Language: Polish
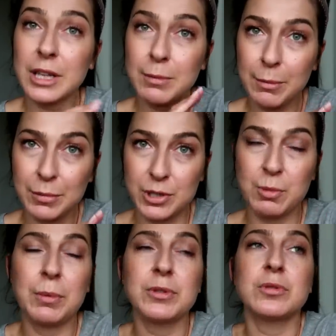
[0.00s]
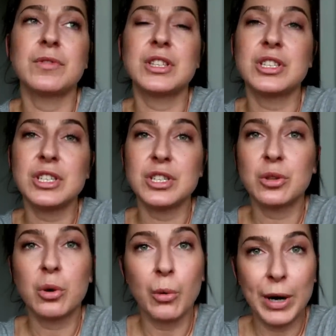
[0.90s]
ale to tak ma być. Po prostu
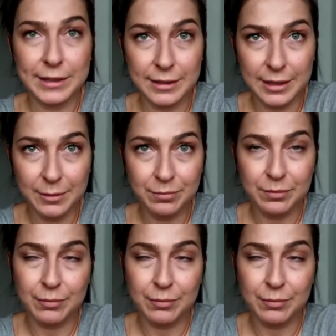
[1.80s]
wetrzyjcie dokładnie